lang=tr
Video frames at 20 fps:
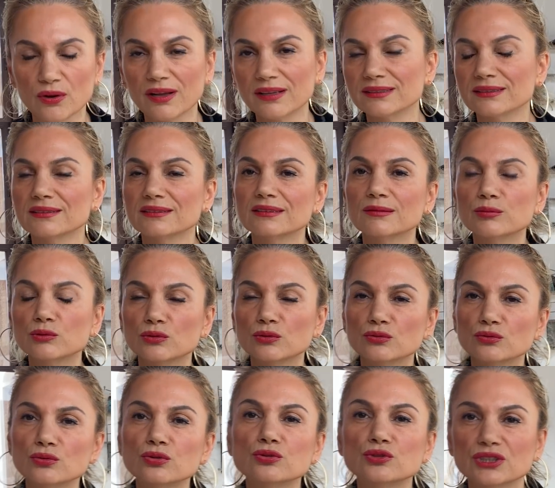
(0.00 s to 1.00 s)
Aslında bunun
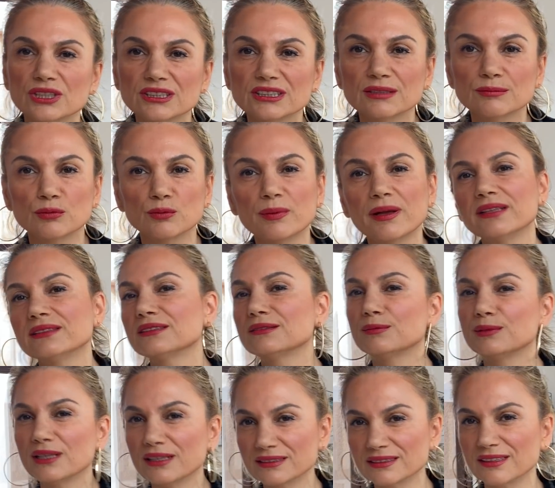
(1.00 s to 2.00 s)
Türkçesi bu. Ben size
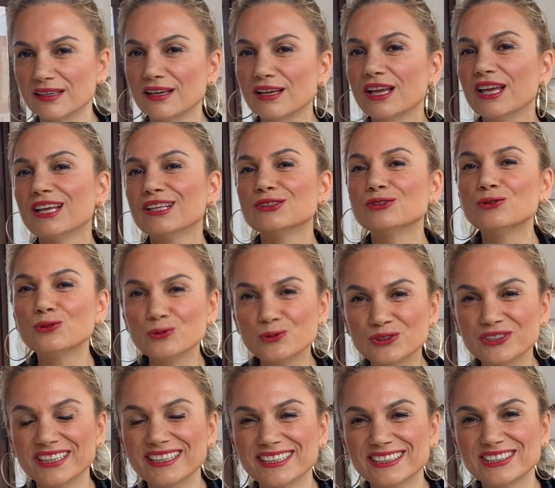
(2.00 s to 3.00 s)
biraz daha
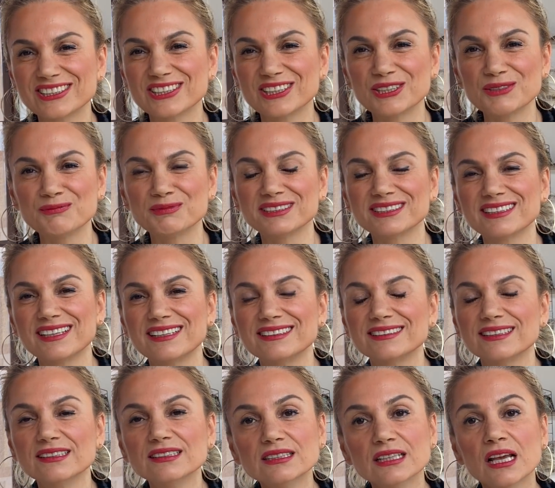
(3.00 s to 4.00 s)
Türkçeleştireyim
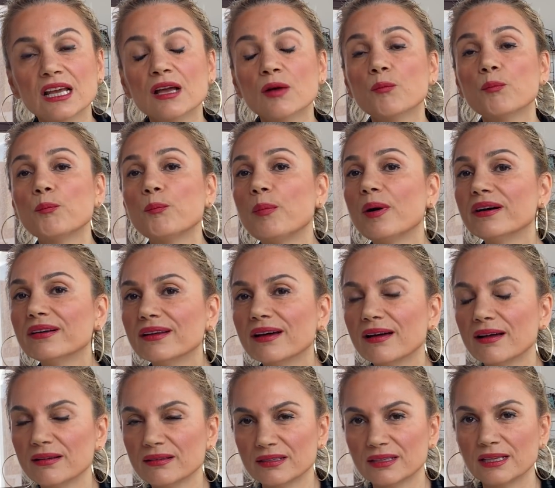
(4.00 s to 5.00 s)
isterseniz.
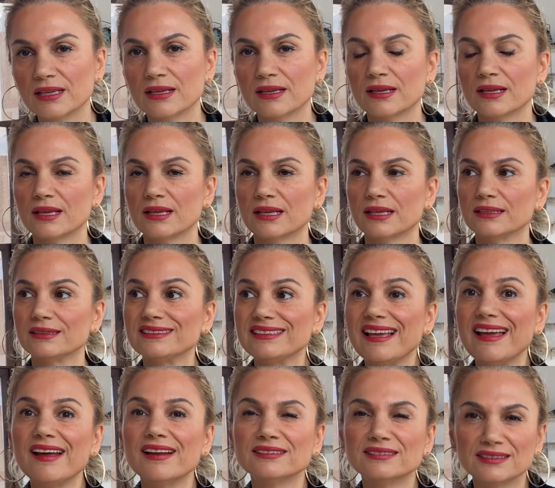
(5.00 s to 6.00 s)
Para
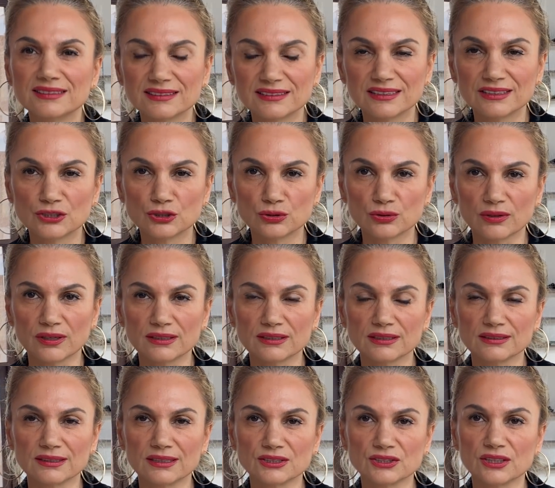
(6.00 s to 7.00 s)
değersizleşiyor
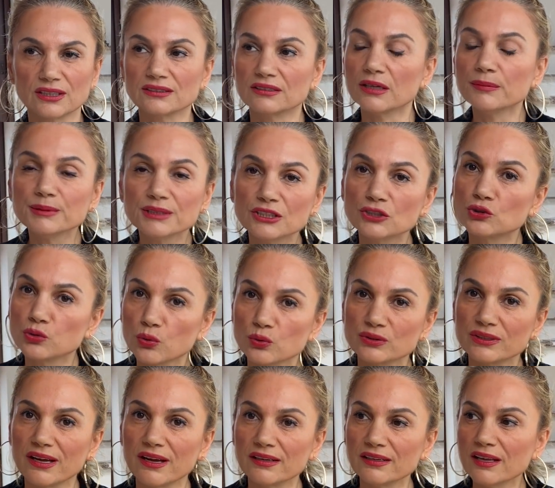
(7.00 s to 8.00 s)
arkadaşlar. Tabii ki çok
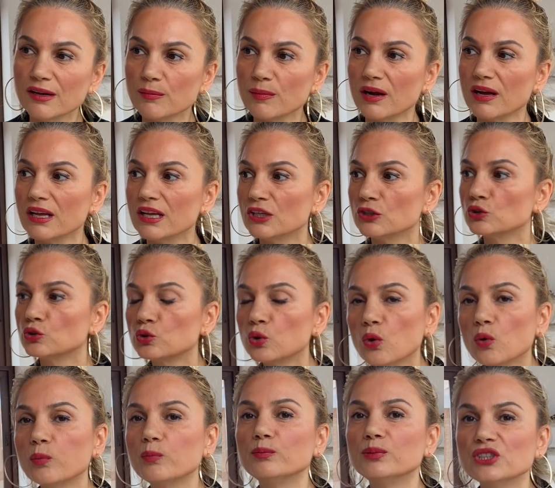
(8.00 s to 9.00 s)
değerli ama
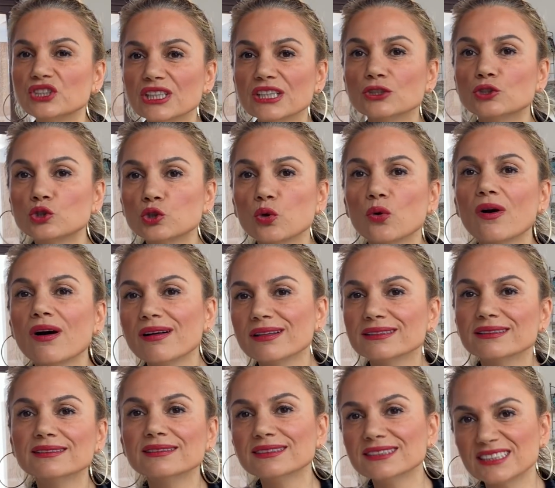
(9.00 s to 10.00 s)
çok bir şey
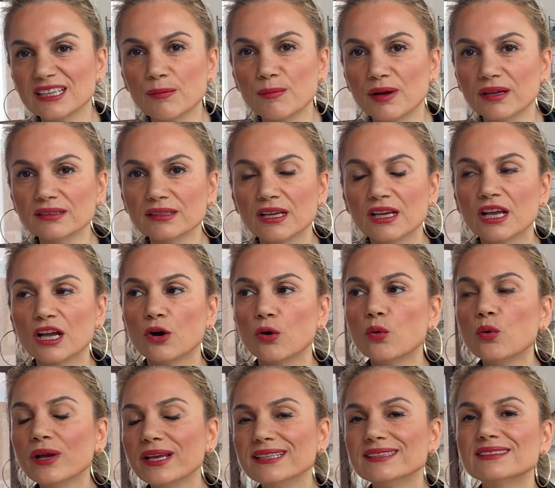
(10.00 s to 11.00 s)
çoğaldığı zaman
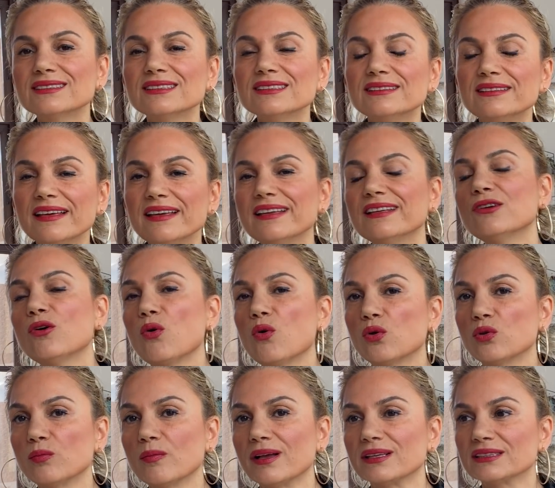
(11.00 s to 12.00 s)
o eski değeri
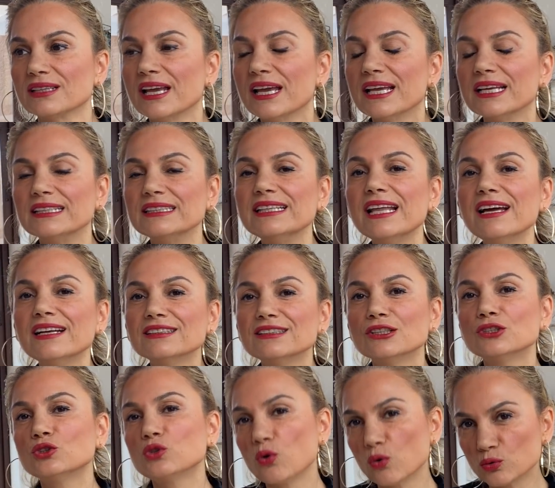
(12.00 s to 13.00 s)
olmaz. Nerede
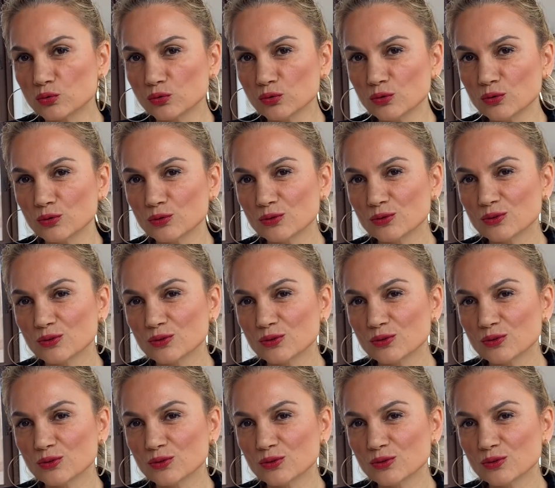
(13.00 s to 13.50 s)
çokluk?